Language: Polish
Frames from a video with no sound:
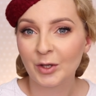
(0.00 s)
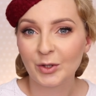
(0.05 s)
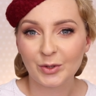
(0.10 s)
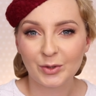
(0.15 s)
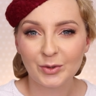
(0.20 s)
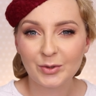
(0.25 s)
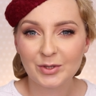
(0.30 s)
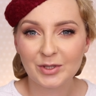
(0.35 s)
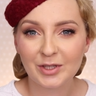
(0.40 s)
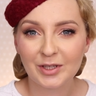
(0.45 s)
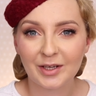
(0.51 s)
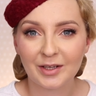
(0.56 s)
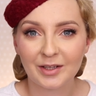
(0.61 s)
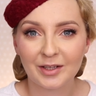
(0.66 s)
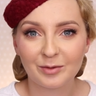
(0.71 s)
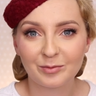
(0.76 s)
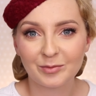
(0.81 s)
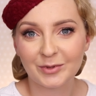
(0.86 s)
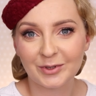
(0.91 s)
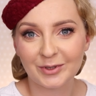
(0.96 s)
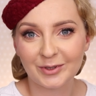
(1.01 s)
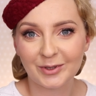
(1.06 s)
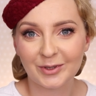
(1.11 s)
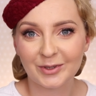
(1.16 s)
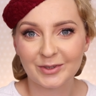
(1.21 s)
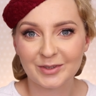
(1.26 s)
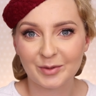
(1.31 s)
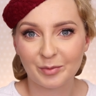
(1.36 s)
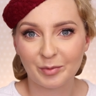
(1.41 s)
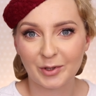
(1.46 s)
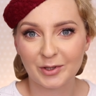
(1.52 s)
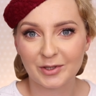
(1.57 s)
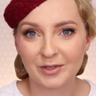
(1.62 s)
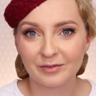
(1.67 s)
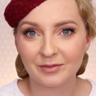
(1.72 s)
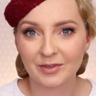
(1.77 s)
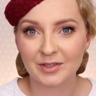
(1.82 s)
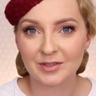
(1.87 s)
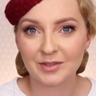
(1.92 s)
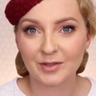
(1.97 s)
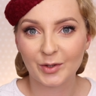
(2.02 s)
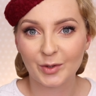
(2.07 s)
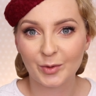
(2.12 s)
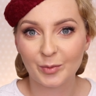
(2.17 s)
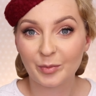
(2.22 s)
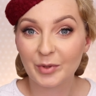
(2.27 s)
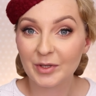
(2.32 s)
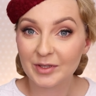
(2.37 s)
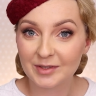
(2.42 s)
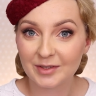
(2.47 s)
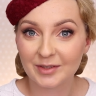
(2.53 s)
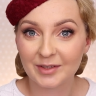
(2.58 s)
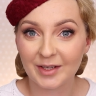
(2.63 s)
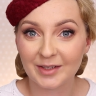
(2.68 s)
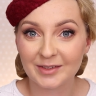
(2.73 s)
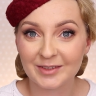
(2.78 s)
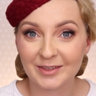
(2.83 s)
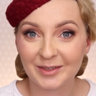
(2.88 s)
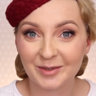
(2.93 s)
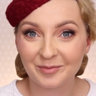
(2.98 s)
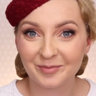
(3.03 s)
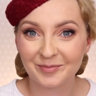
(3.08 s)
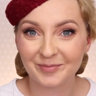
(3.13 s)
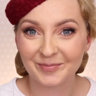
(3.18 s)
Już nie gadam, tylko zapraszam Was do prezentacji.